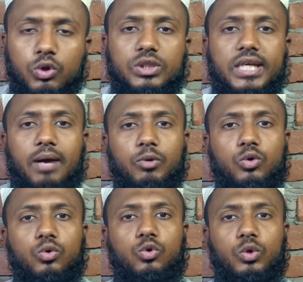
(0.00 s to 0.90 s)
অনুযায়ী
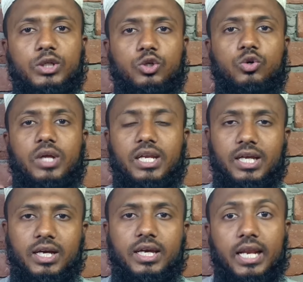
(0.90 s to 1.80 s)
আমলগুলো করে যখন
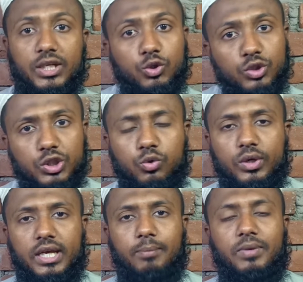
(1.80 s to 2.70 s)
আল্লাহকে রাজি খুশি
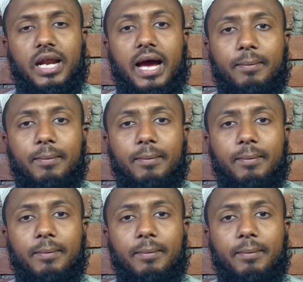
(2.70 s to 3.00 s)
করিয়ে আপনার